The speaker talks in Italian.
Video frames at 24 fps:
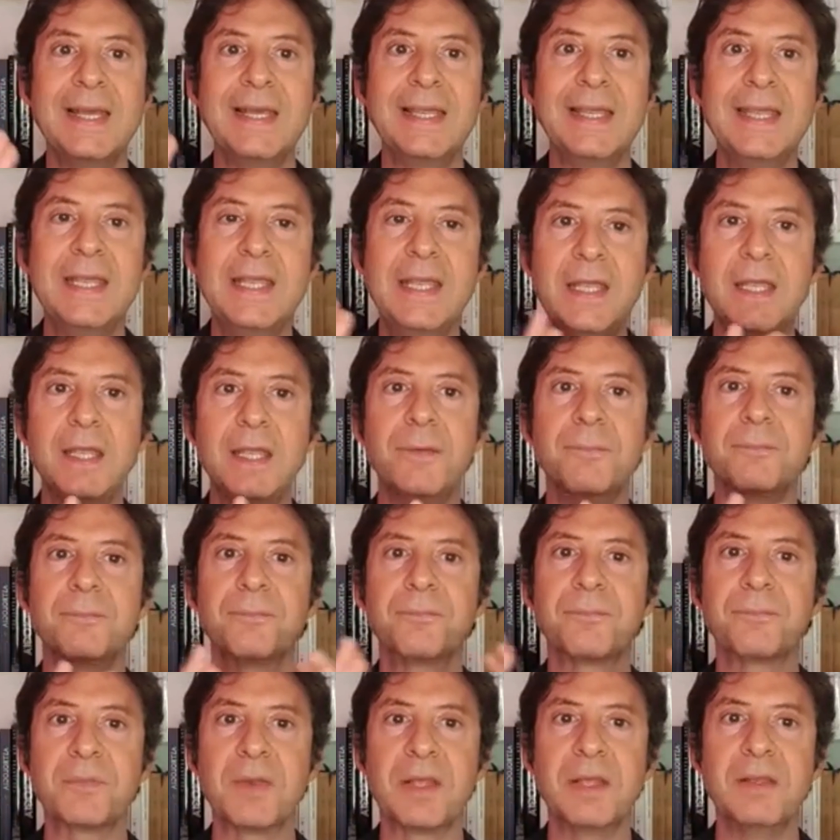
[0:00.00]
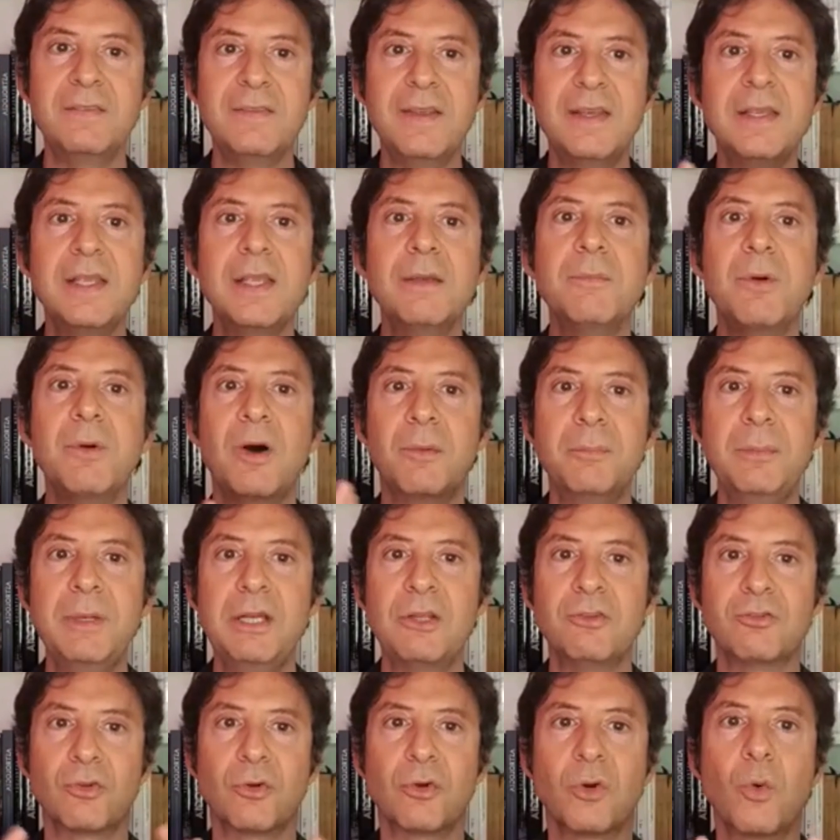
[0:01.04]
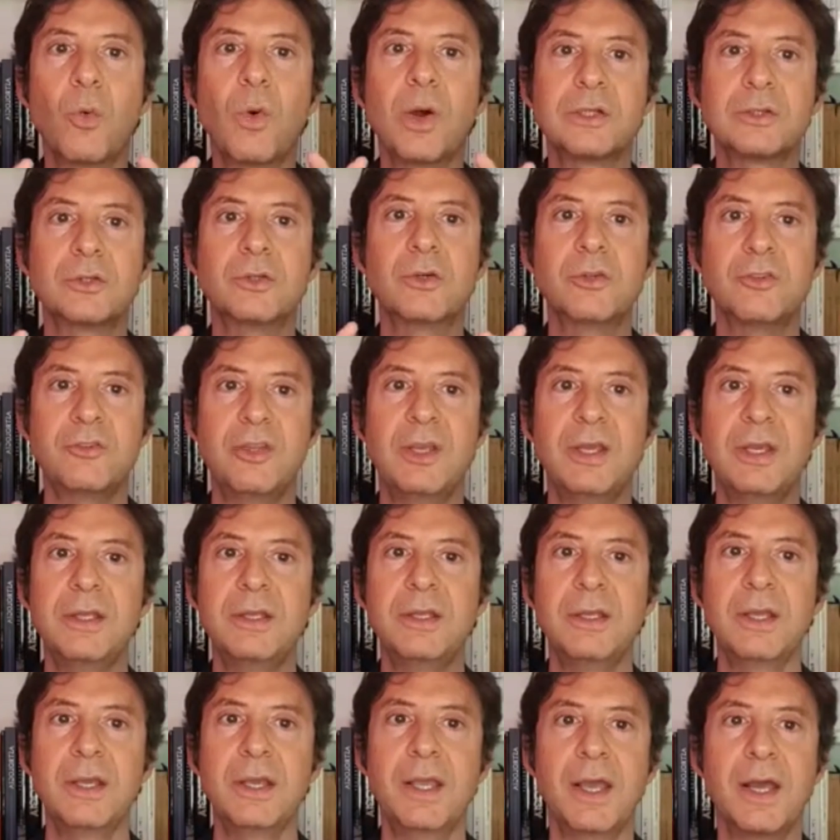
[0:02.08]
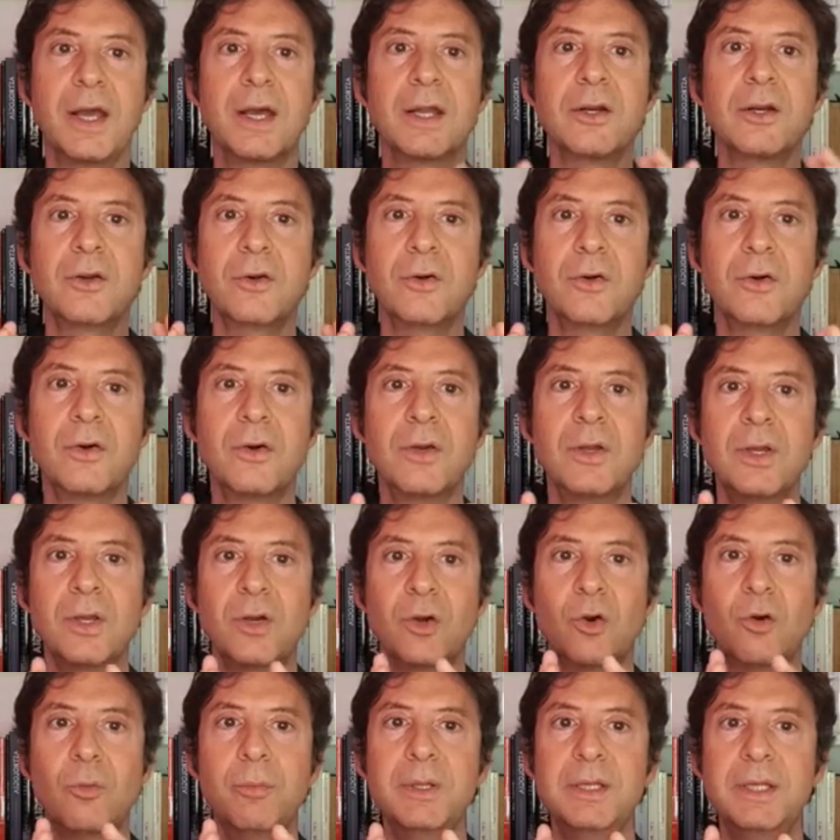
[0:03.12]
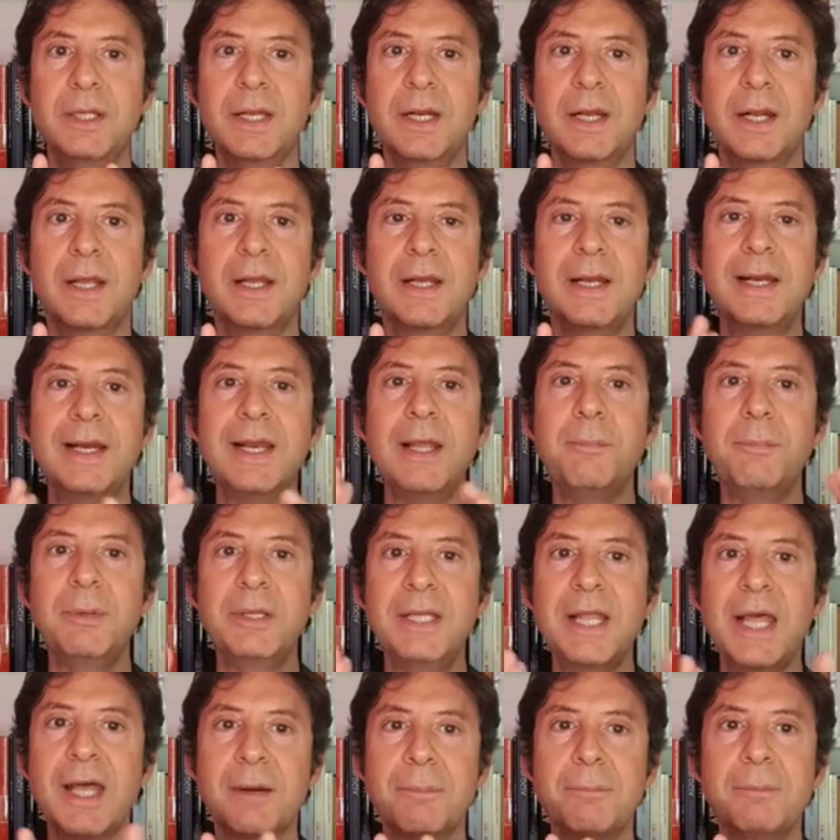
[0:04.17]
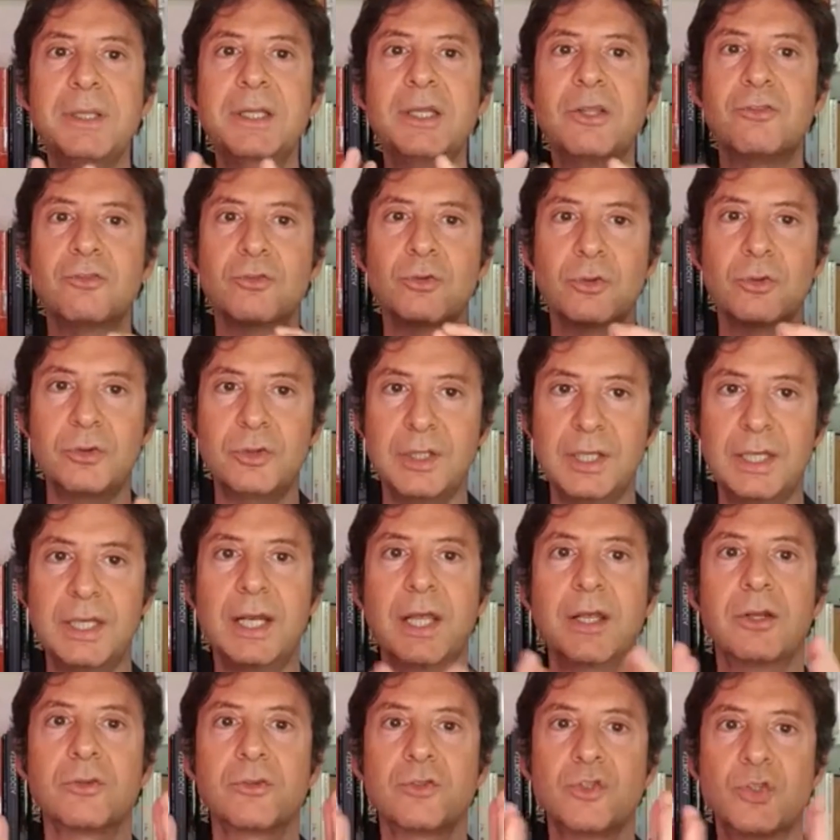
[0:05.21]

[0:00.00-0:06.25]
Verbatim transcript: I, i segni mobili sono quattro segni che hanno, come dire, l'epidermide sottile, non